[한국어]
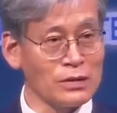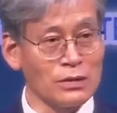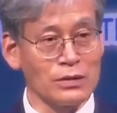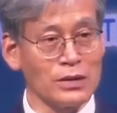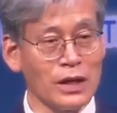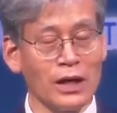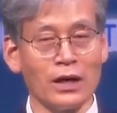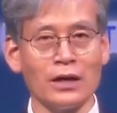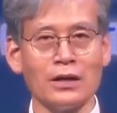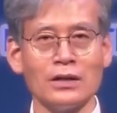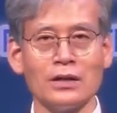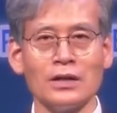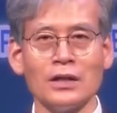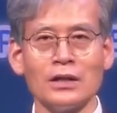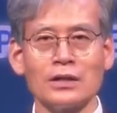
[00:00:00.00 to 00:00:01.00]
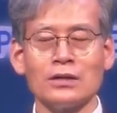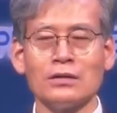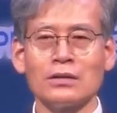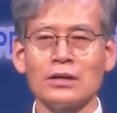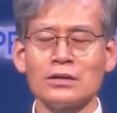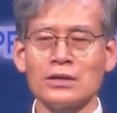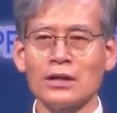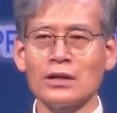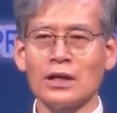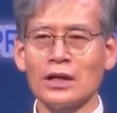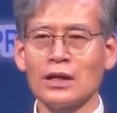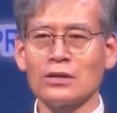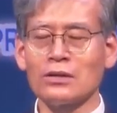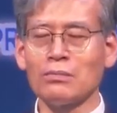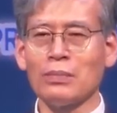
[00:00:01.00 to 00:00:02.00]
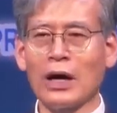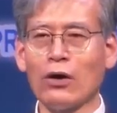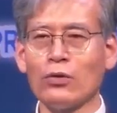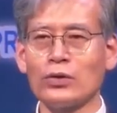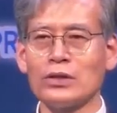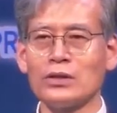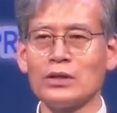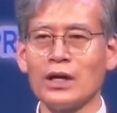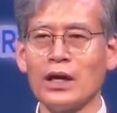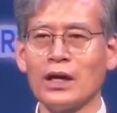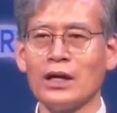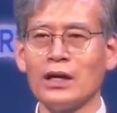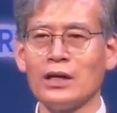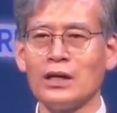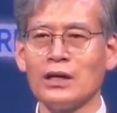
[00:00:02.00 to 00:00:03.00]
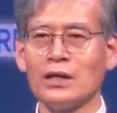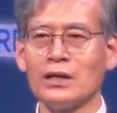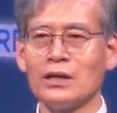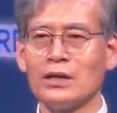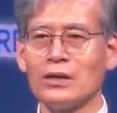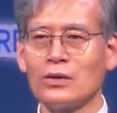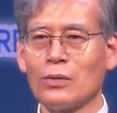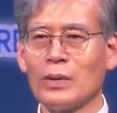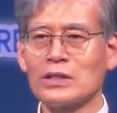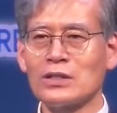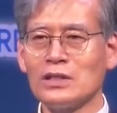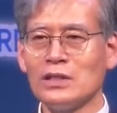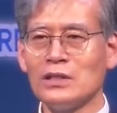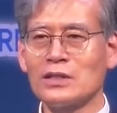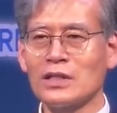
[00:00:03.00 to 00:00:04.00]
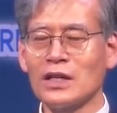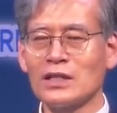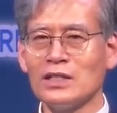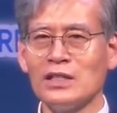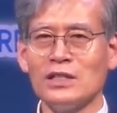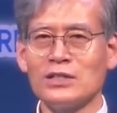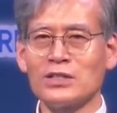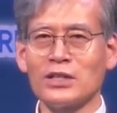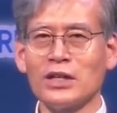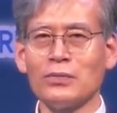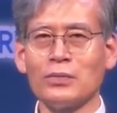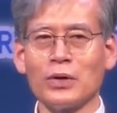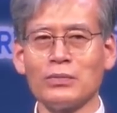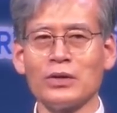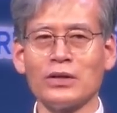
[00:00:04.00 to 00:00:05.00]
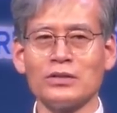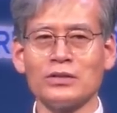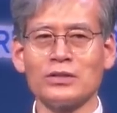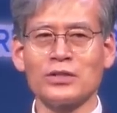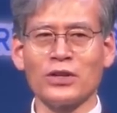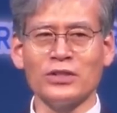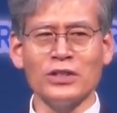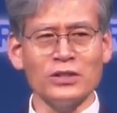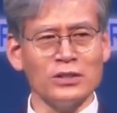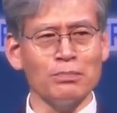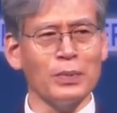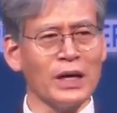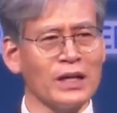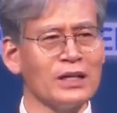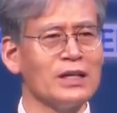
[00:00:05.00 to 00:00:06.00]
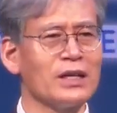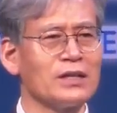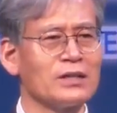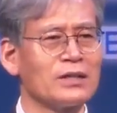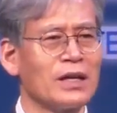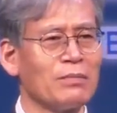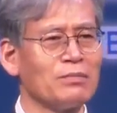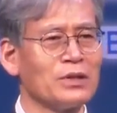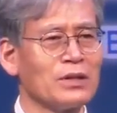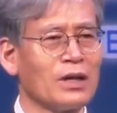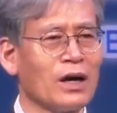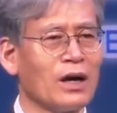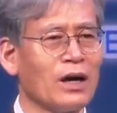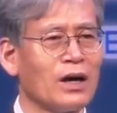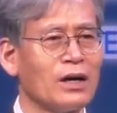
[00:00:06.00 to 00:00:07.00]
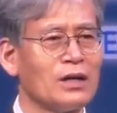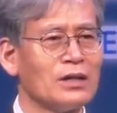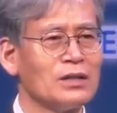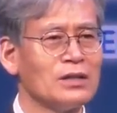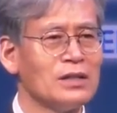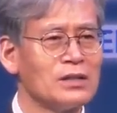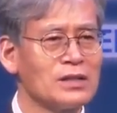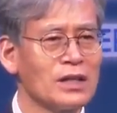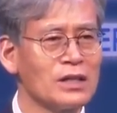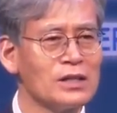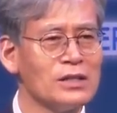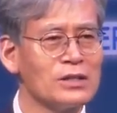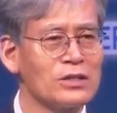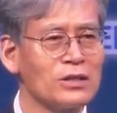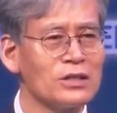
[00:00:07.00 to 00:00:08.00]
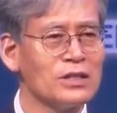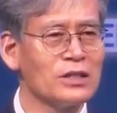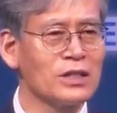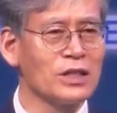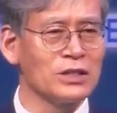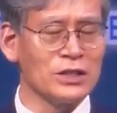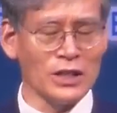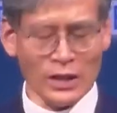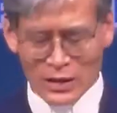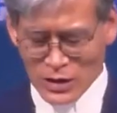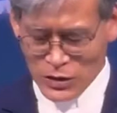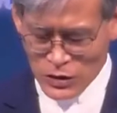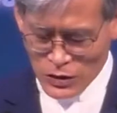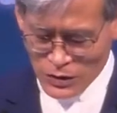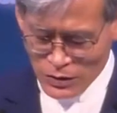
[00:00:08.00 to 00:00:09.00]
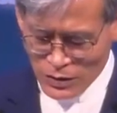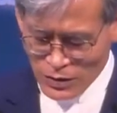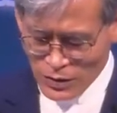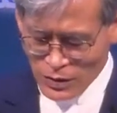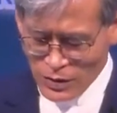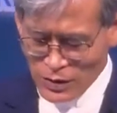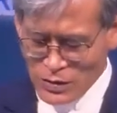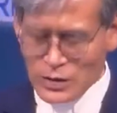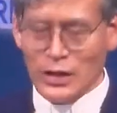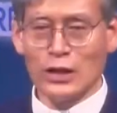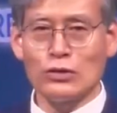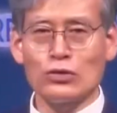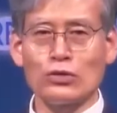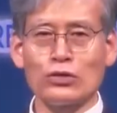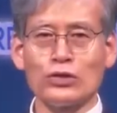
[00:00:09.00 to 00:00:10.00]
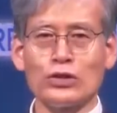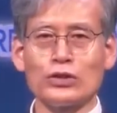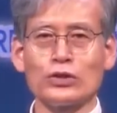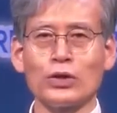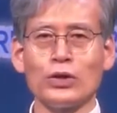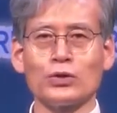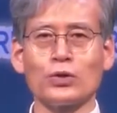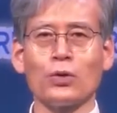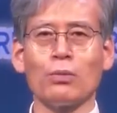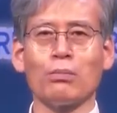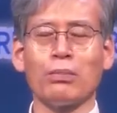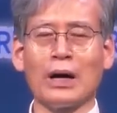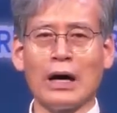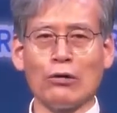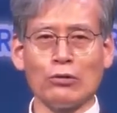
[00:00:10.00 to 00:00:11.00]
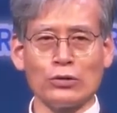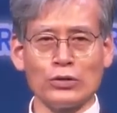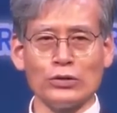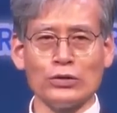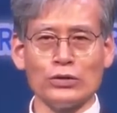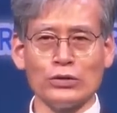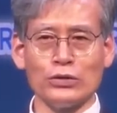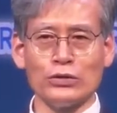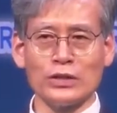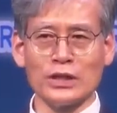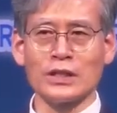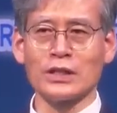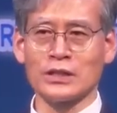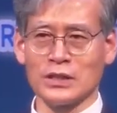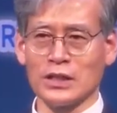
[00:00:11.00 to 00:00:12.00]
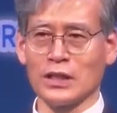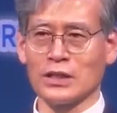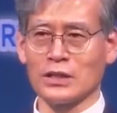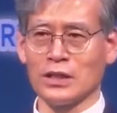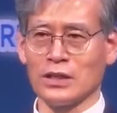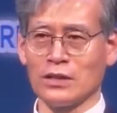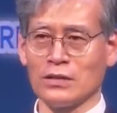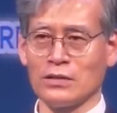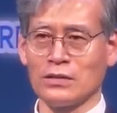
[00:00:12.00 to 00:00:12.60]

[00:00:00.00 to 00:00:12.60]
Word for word: 그런데 그렇게 생각했던 바울인데 로마서 1장 1절에 보면 전혀 뜻밖의 얘기를 합니다. 1장 1절은 이렇게 시작되지요. 예수 그리스도의 종 바울은 이렇게 시작이 돼요.